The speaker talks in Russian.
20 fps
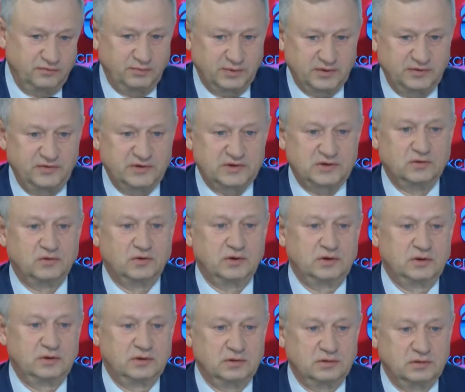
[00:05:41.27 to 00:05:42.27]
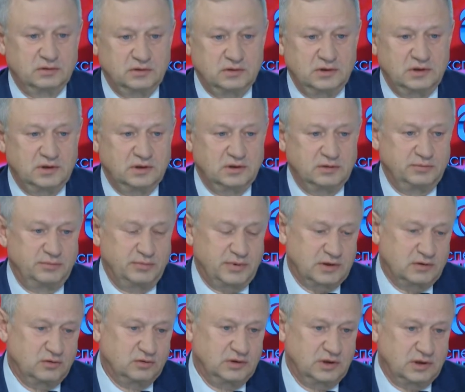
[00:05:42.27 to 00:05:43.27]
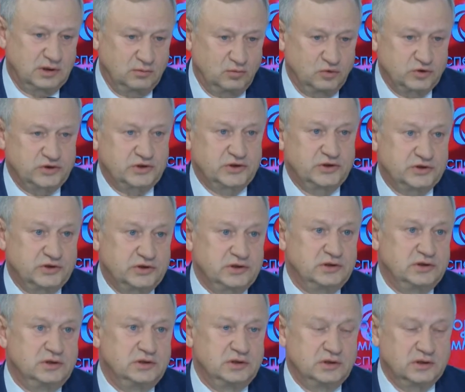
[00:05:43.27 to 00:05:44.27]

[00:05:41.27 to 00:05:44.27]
подвесной для прохода рабочих и жителей,